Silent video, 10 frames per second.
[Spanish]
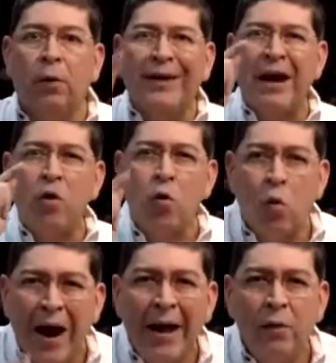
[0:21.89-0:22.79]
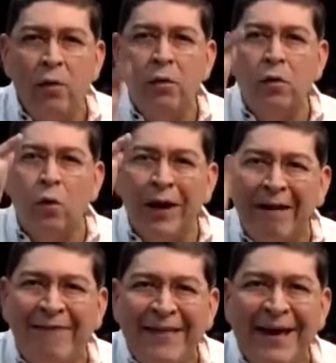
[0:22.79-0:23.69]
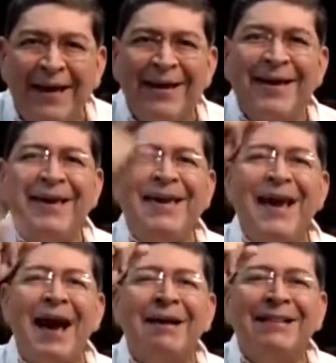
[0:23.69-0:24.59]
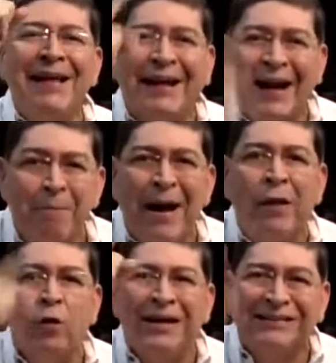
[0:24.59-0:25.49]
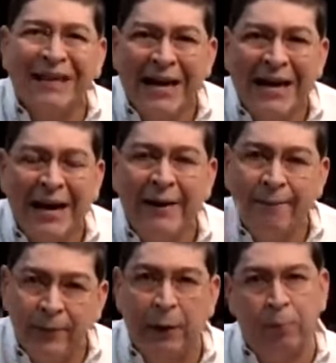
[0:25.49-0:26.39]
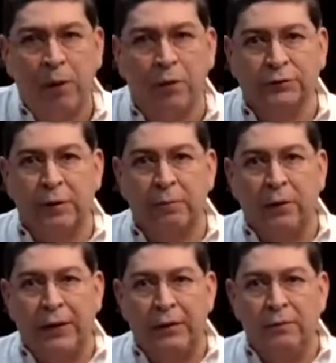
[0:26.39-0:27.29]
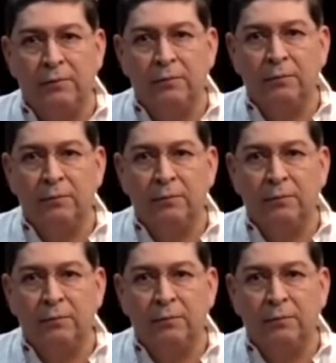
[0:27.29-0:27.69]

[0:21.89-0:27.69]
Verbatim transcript: Porque han jugado con la vida y han derramado la sangre del pueblo salvadoreño.